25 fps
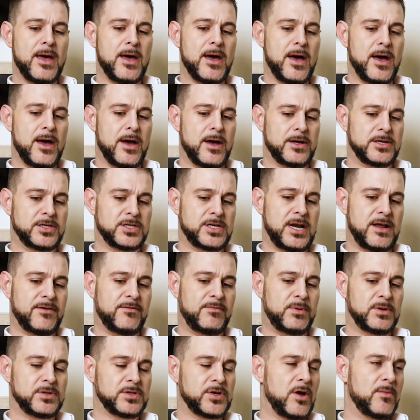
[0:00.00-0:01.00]
Euh, je lève
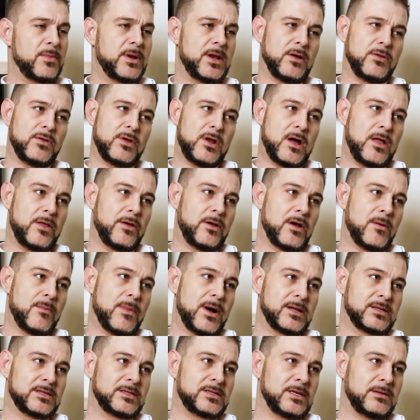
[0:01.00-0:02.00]
plus qu'un million de dollars de
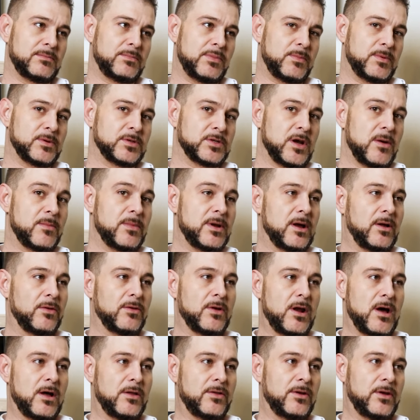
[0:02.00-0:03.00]
commandites, plus qu'un million de
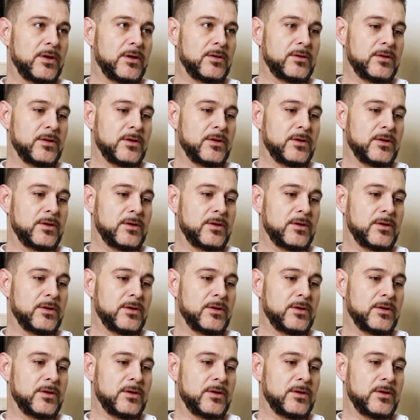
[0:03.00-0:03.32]
dollars de,